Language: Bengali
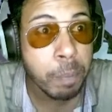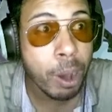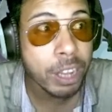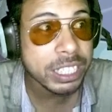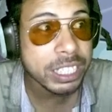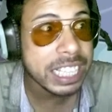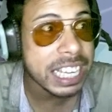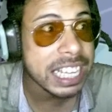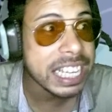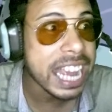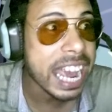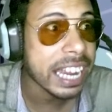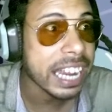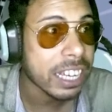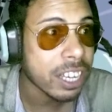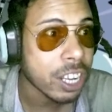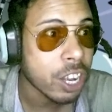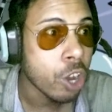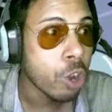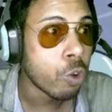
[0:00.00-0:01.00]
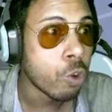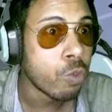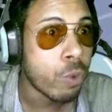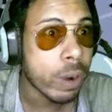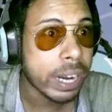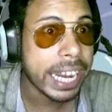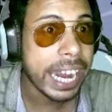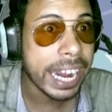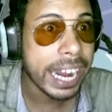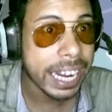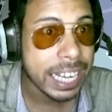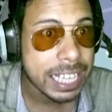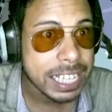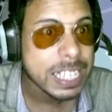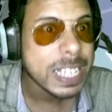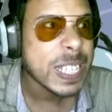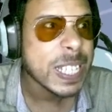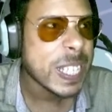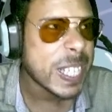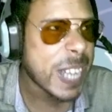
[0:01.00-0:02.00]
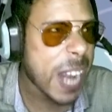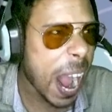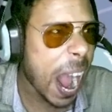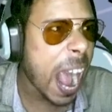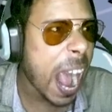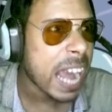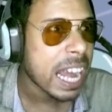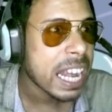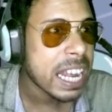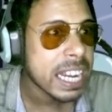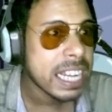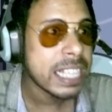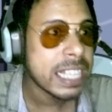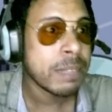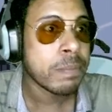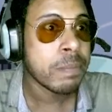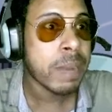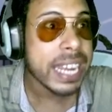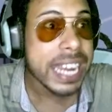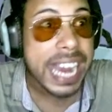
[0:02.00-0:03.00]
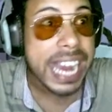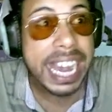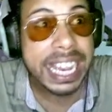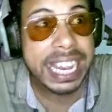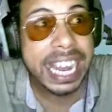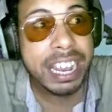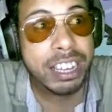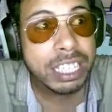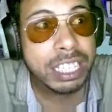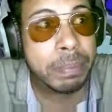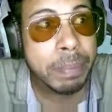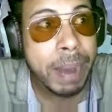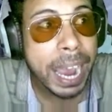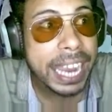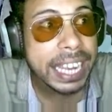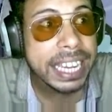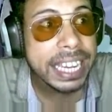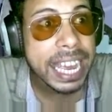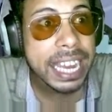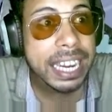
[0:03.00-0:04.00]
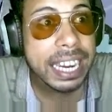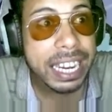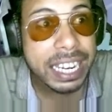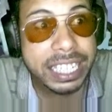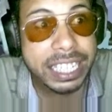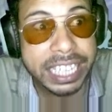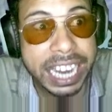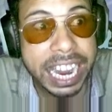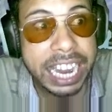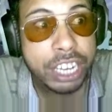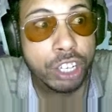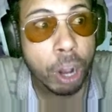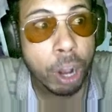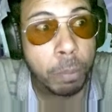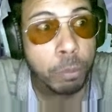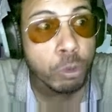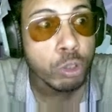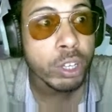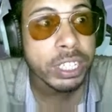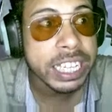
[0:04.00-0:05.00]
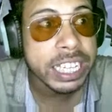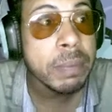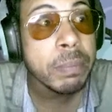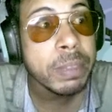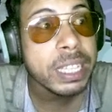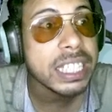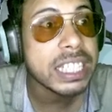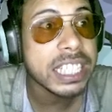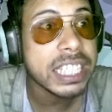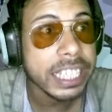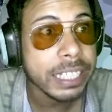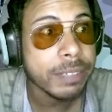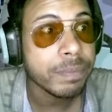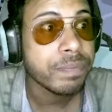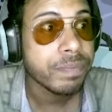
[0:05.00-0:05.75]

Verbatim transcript: বস এলিয়ান ওকে ইয়া ভাই এটাই হচ্ছে মাইলিয়ান আর এই সেই সবগুলো ডিম দিচ্ছে